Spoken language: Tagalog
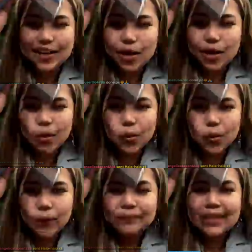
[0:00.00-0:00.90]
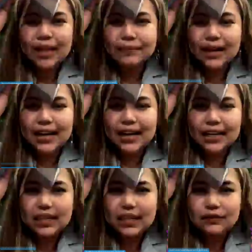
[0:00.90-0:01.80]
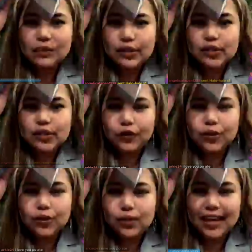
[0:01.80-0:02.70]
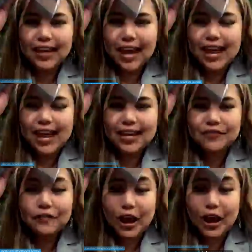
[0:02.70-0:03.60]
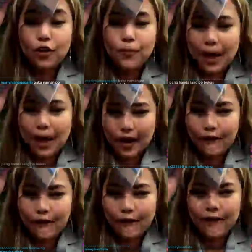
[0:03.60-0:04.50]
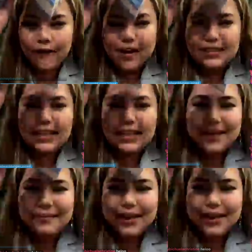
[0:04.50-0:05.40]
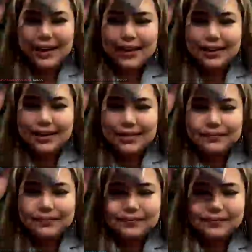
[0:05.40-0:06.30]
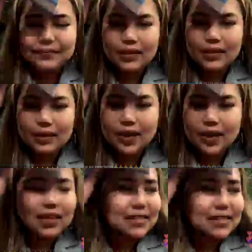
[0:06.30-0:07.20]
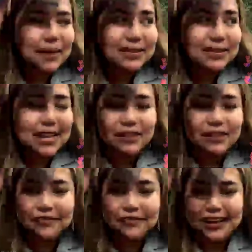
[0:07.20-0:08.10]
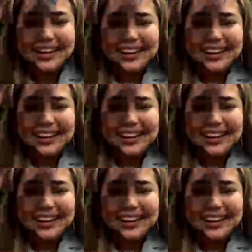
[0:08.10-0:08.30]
Top 3 natin na gifters for today ay i-follow back ko. Salamat! Hindi kasama sila ah.